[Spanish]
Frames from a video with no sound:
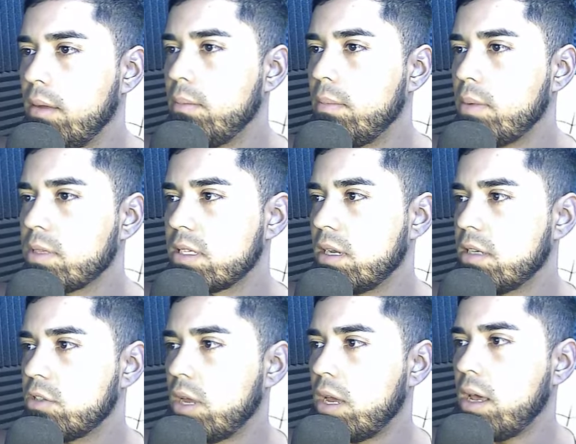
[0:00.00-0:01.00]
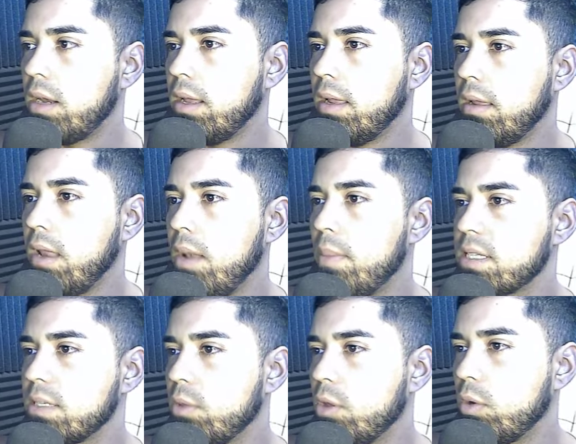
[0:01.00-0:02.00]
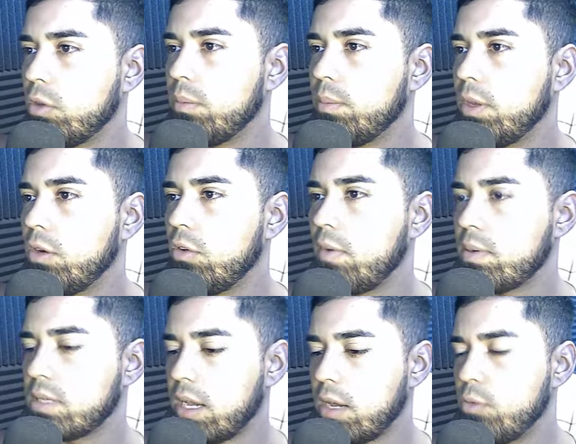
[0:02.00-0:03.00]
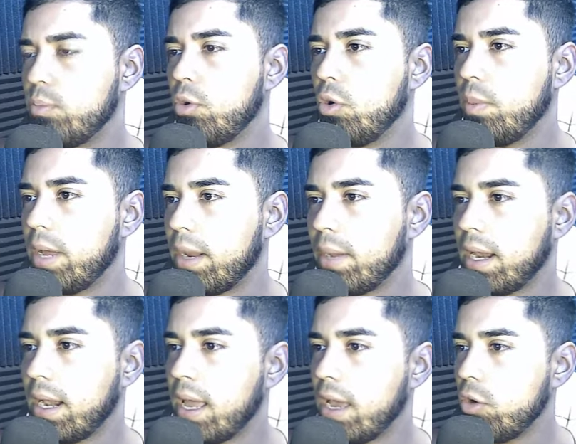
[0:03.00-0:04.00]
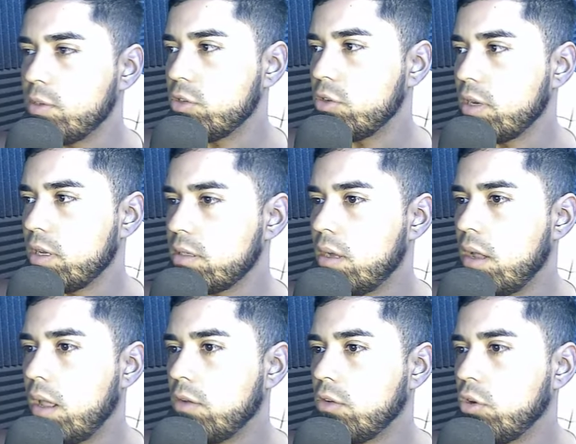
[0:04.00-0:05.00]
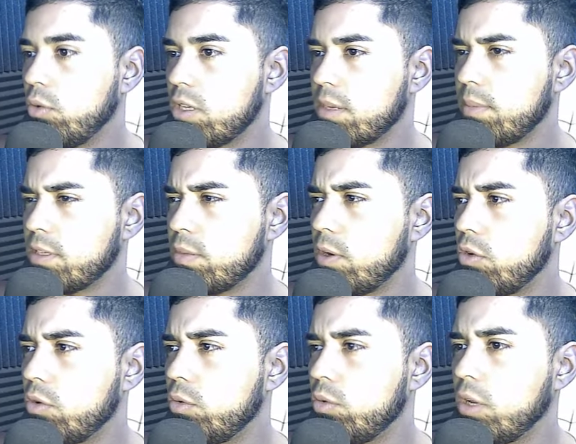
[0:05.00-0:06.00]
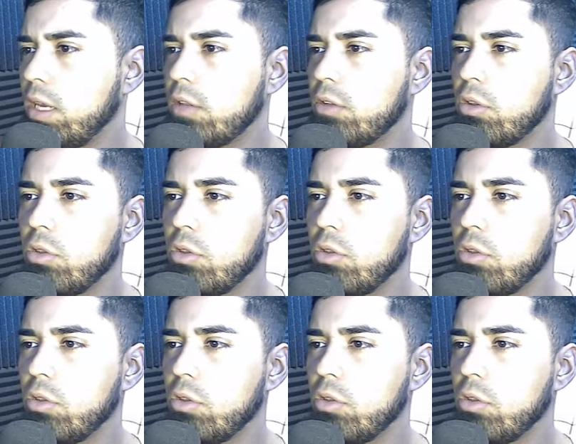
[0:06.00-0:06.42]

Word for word: Vamos a seleccionar eh, el máximo, ¿de acuerdo? Pero nos vamos a dejar un poco para pagar las comisiones yo lo voy a hacer más o menos con unos 500